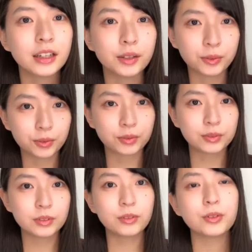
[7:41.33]
あの
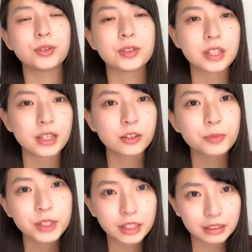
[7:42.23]
放送される
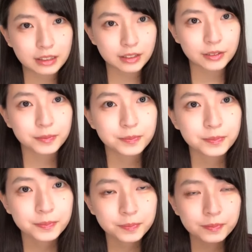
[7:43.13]
みたいです
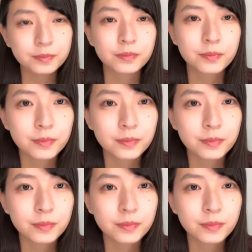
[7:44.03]
うん